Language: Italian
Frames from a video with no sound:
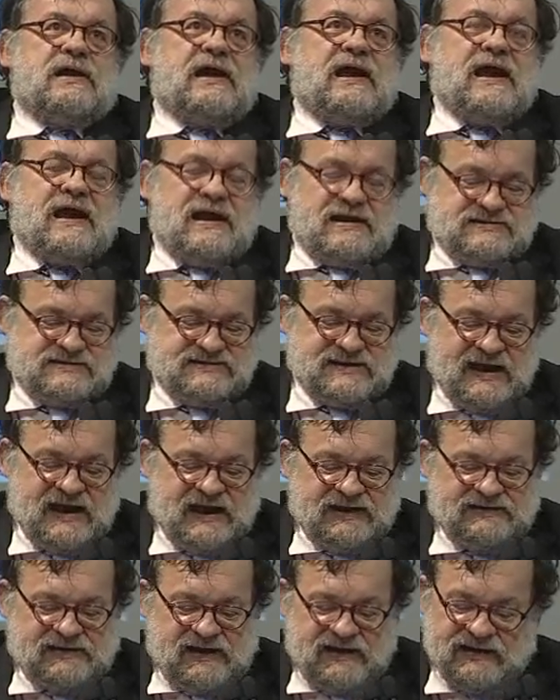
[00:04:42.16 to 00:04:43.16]
è
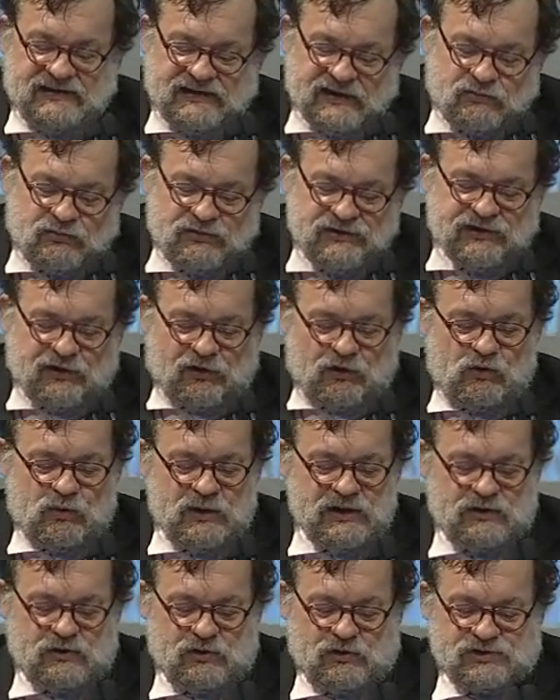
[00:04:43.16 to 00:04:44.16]
stata, anche qui dirò
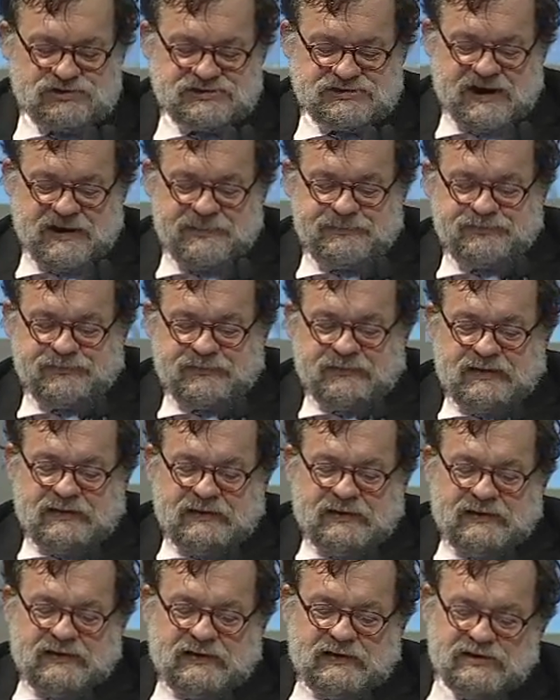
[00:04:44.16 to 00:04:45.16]
qualcosa,
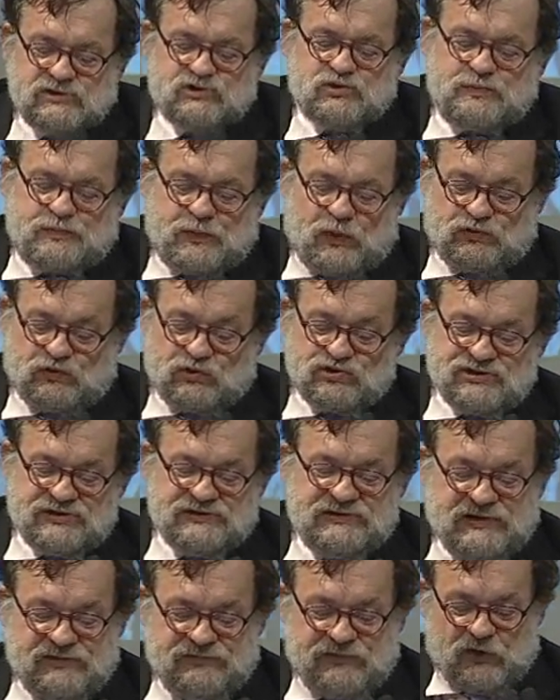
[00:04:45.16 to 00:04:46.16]
il supporto
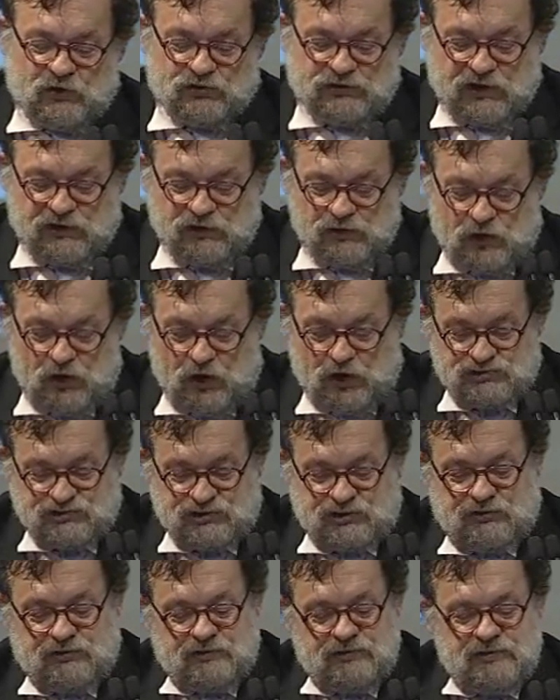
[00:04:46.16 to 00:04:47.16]

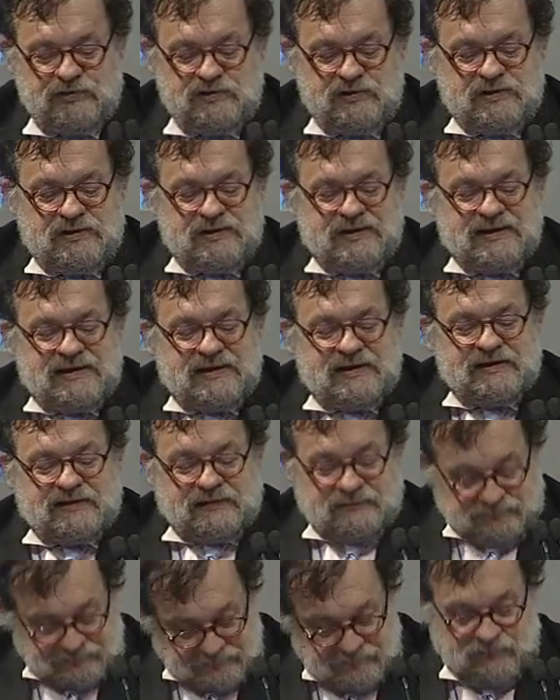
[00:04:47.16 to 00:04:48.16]
scientifico-tecnologico.
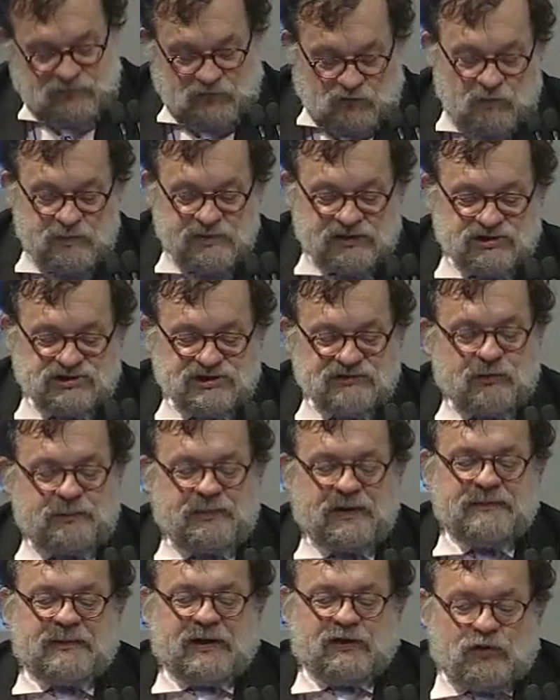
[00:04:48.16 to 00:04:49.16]
Come dicevo
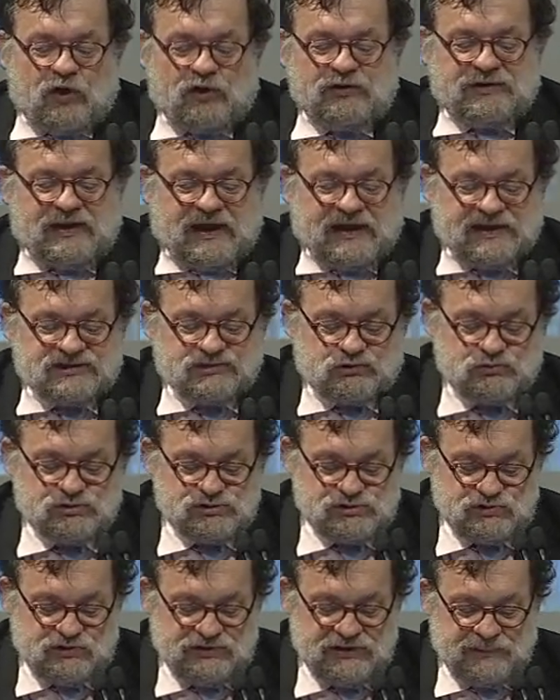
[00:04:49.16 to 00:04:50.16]
prima, non alla
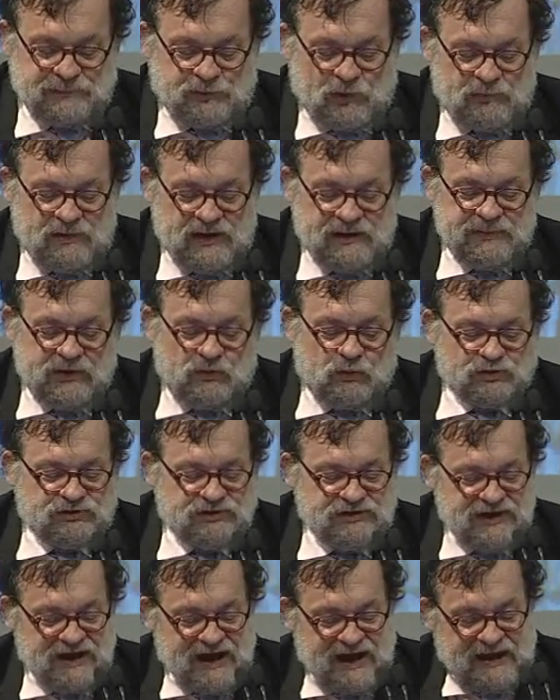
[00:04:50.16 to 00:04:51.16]
soluzione dei problemi
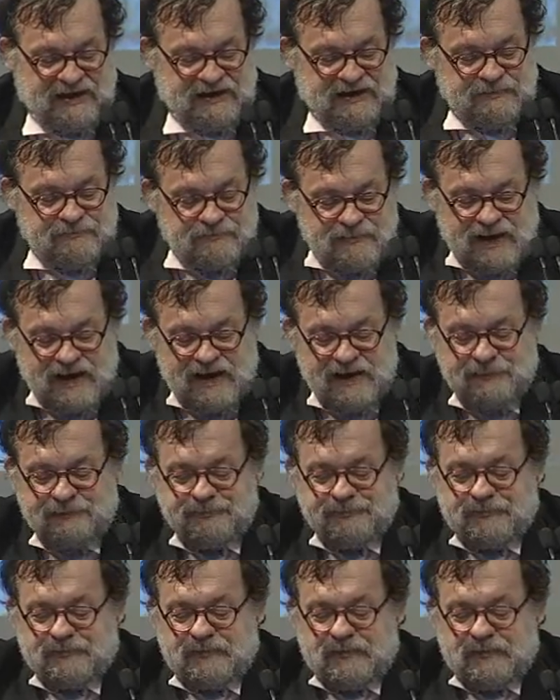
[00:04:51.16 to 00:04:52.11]
quotidiani, ma